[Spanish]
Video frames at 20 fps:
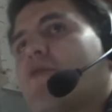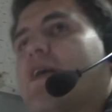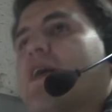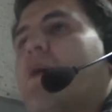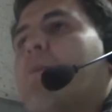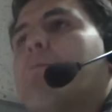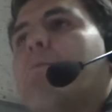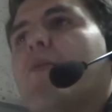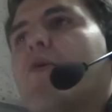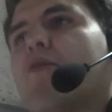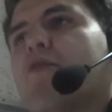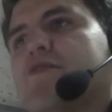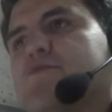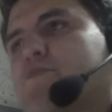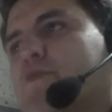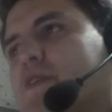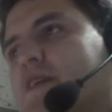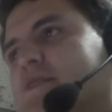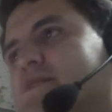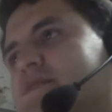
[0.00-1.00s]
que eran pocos
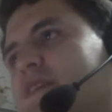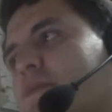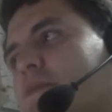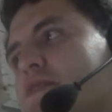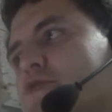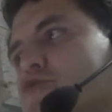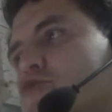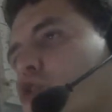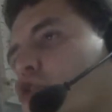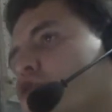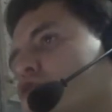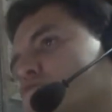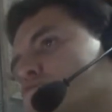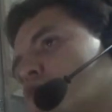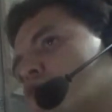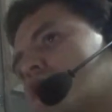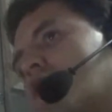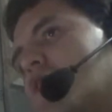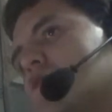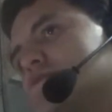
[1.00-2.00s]
porque estaban todos
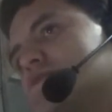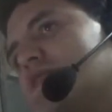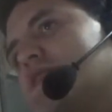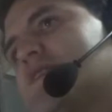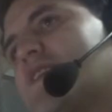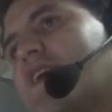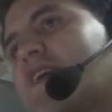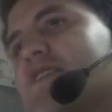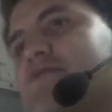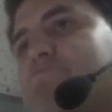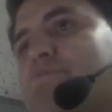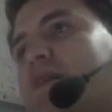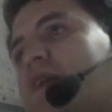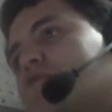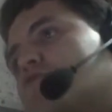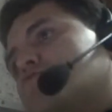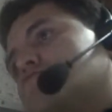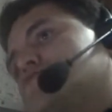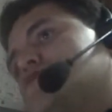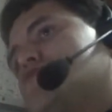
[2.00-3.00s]
volcados en ataque
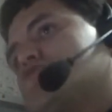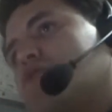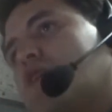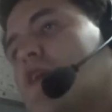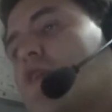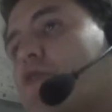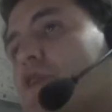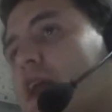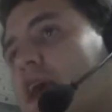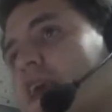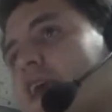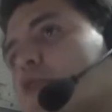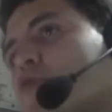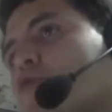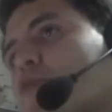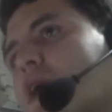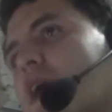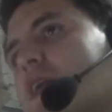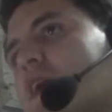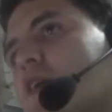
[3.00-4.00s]
esperando un centro en la olla que
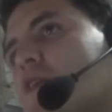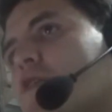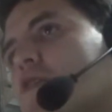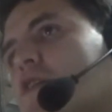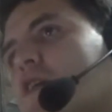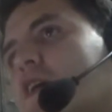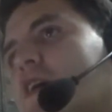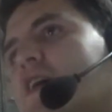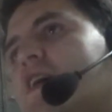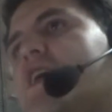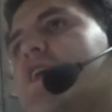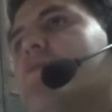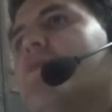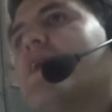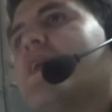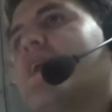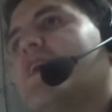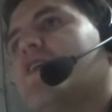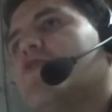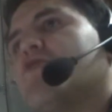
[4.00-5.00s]
nunca llegó y
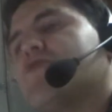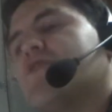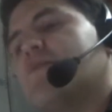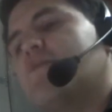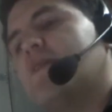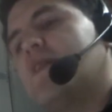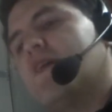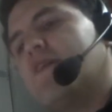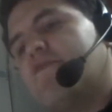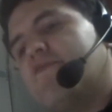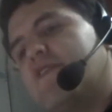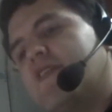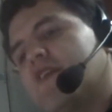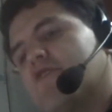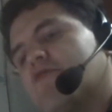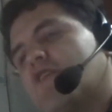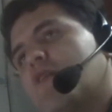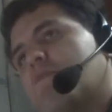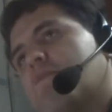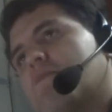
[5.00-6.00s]
Vareiro termina
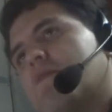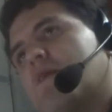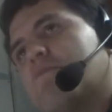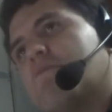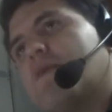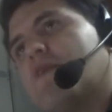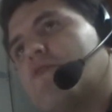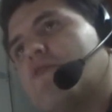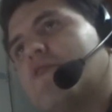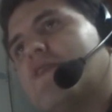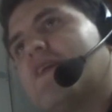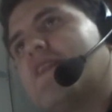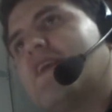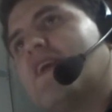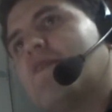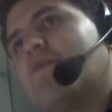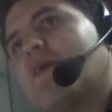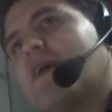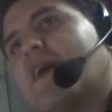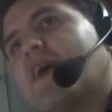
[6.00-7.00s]
definiendo en el primer palo de
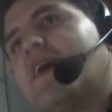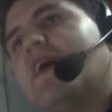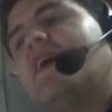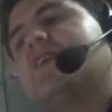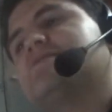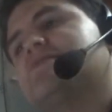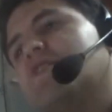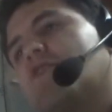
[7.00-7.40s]
Daniel Vaca. Así